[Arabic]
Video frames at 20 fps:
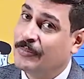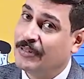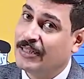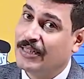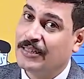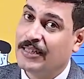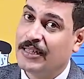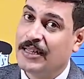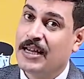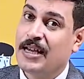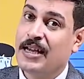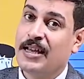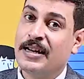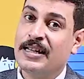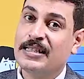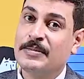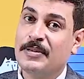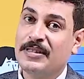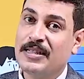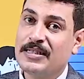قبل كده
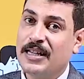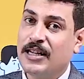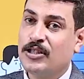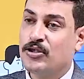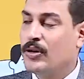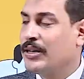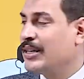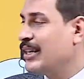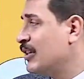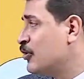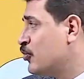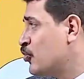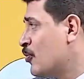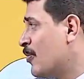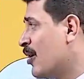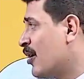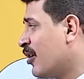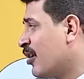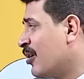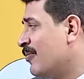ناس بتزعل شويه ان الجو
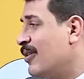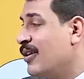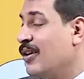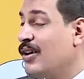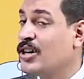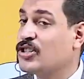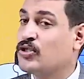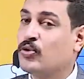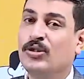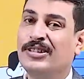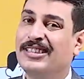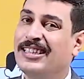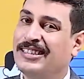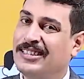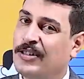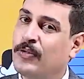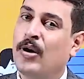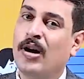ما كرمهاش قلت كتير